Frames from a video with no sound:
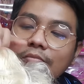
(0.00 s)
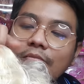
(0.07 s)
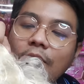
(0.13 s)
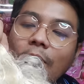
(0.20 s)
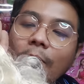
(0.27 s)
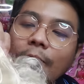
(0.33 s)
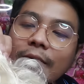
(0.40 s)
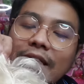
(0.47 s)
ผ
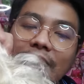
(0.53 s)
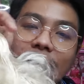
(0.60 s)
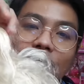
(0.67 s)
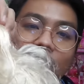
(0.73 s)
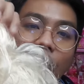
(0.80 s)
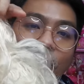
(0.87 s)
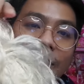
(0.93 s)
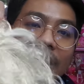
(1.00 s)
มเนี่ย
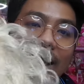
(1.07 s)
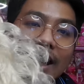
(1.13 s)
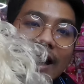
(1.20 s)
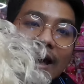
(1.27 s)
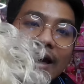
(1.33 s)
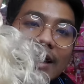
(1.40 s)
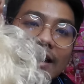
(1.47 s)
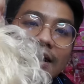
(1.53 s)
ผมหนา
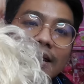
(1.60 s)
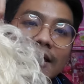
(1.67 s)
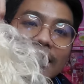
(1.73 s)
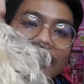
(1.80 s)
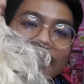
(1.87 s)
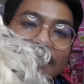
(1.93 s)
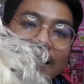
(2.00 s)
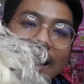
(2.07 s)

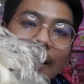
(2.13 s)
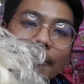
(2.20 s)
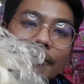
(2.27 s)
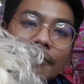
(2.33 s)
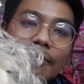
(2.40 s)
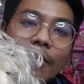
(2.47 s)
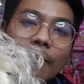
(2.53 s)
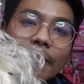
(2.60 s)
นะครับ
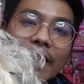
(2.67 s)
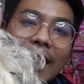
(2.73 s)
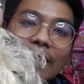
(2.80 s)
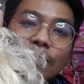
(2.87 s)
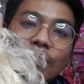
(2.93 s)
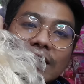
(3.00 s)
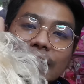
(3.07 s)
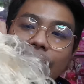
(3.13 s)
ผมหนาทุ
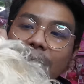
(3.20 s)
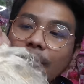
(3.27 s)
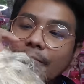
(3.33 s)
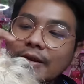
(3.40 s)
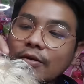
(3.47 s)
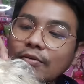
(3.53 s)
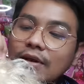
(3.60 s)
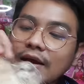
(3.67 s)
กระเบียบ
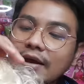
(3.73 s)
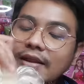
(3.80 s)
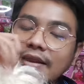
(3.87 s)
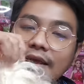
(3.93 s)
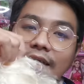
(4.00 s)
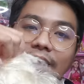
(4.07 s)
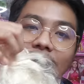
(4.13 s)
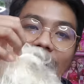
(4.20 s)
นิ้วเลย
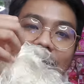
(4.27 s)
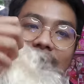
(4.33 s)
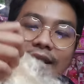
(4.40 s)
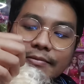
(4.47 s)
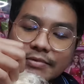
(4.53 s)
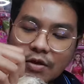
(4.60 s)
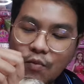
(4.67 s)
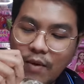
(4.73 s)
อันนี้แทบ
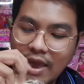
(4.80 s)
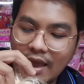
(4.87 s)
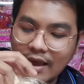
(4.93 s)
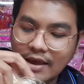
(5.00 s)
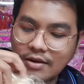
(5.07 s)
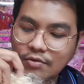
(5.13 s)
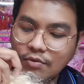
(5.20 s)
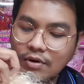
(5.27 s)
จะแหวก
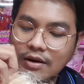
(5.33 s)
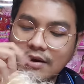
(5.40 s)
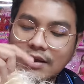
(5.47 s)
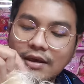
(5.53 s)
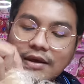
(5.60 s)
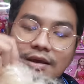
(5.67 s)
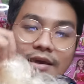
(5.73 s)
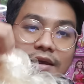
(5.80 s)
ให้ดูแล้วเนี่ย
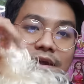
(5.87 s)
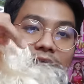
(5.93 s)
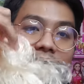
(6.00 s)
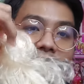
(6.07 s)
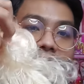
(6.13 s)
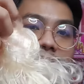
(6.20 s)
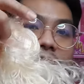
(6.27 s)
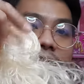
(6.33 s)

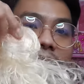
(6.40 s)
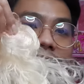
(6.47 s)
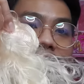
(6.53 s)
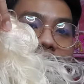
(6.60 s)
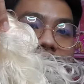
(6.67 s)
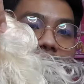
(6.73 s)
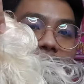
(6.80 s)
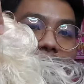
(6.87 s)

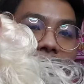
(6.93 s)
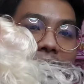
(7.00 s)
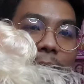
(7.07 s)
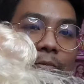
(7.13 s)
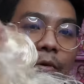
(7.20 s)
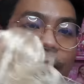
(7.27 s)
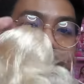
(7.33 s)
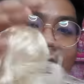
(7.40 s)
นี่ครับ
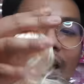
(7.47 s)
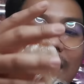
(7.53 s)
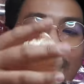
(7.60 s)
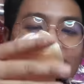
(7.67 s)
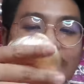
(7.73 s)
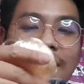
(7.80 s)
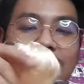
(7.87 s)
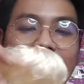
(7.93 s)
ผมหนา
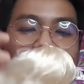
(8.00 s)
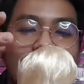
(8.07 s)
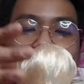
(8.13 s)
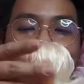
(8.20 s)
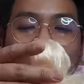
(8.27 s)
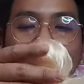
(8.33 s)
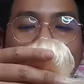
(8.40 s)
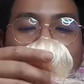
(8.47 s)
แล้ว
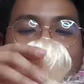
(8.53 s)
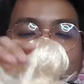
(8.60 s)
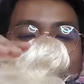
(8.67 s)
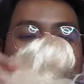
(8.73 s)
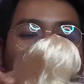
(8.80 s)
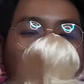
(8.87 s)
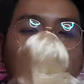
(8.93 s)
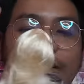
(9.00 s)
ก็เป็นผม
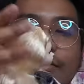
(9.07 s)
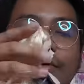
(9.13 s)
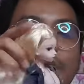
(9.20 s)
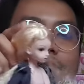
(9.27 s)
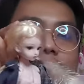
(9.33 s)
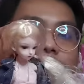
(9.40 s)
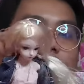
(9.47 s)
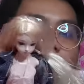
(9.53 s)
รอนด้วย
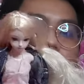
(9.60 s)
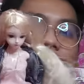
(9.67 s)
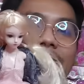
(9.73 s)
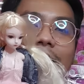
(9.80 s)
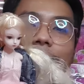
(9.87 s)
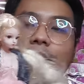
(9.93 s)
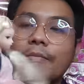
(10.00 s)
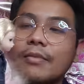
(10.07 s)
ผมหนา
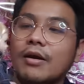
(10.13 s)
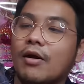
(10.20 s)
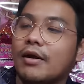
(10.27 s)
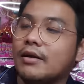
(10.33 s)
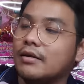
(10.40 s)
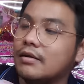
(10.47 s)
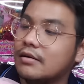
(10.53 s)
ผมรอน